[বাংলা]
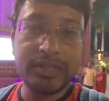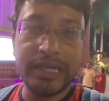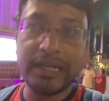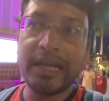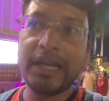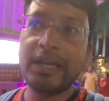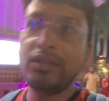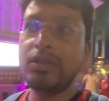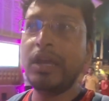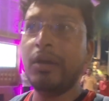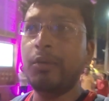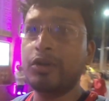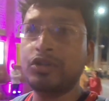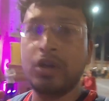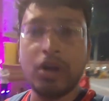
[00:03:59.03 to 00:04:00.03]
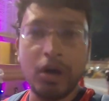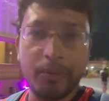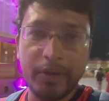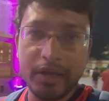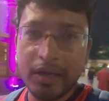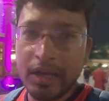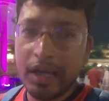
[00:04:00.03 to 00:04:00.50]
সেটা কিন্তু এবছর
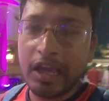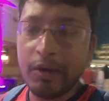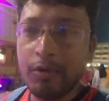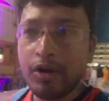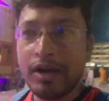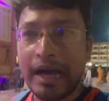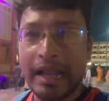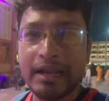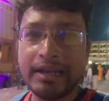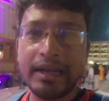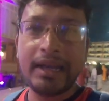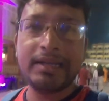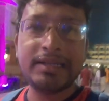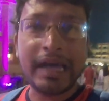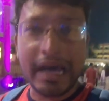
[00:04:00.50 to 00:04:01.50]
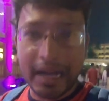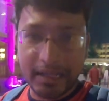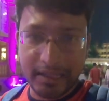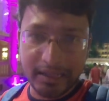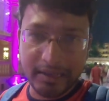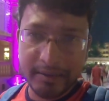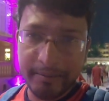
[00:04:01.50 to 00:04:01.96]
হবে এবং কালকের
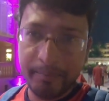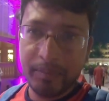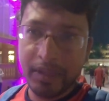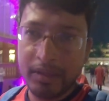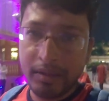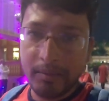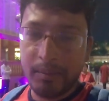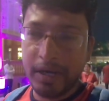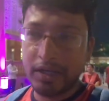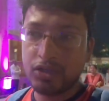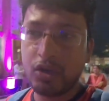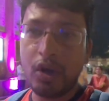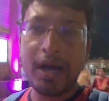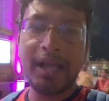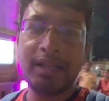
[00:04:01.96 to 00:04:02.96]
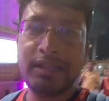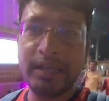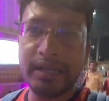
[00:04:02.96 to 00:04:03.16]
সারাদিন মানে সকাল